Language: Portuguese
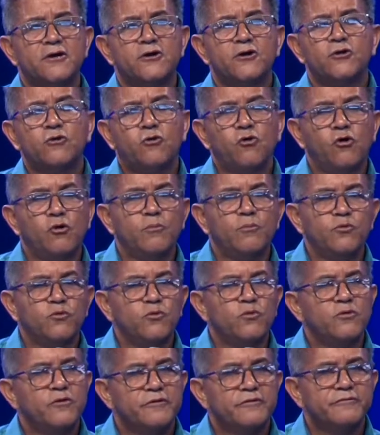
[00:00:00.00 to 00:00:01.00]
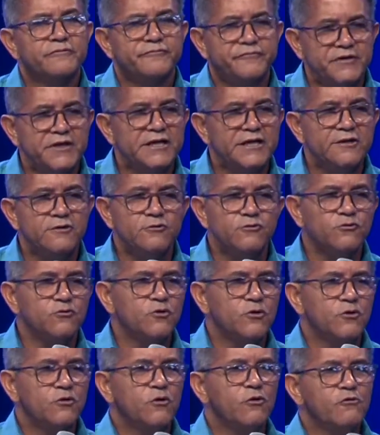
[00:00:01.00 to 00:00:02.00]
como filho
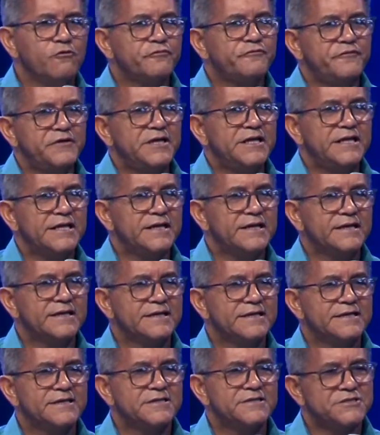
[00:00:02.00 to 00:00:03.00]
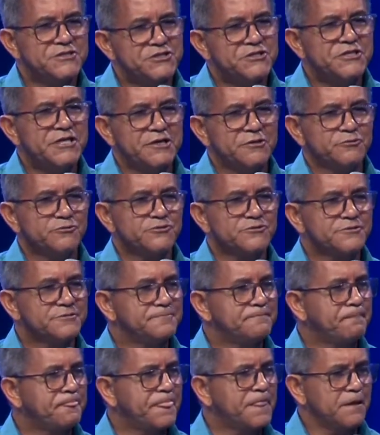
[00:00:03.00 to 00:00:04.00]
ou filha de Deus.
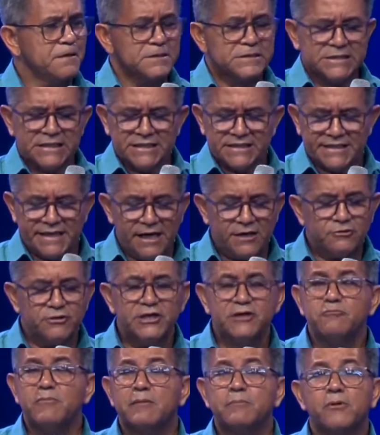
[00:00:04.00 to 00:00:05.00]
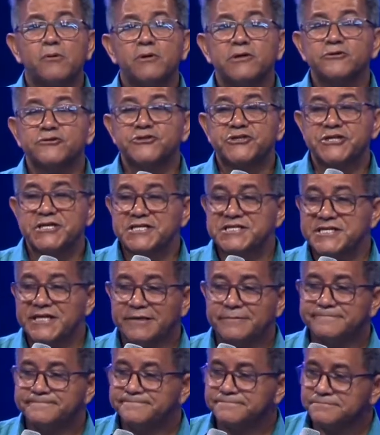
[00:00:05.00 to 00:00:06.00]
Trago-lhe uma boa notícia:
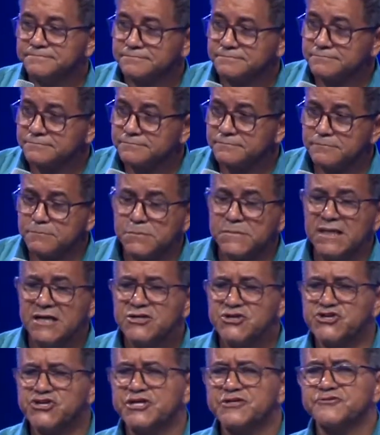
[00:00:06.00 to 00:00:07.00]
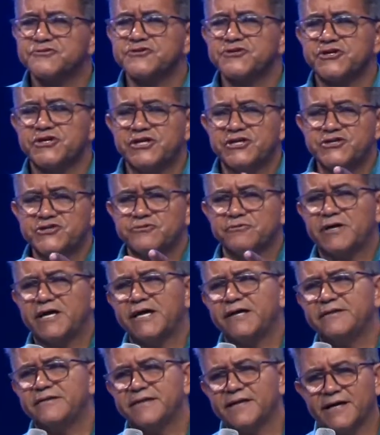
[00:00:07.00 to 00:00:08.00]
Jesus Cristo quer
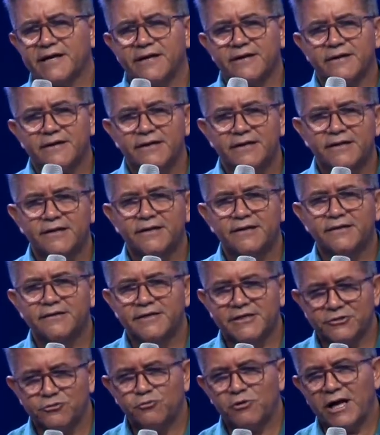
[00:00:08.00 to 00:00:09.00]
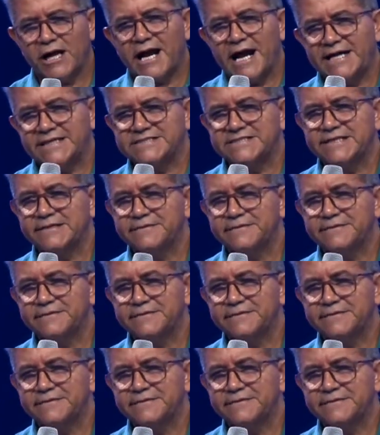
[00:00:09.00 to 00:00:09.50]
entrar na tua casa.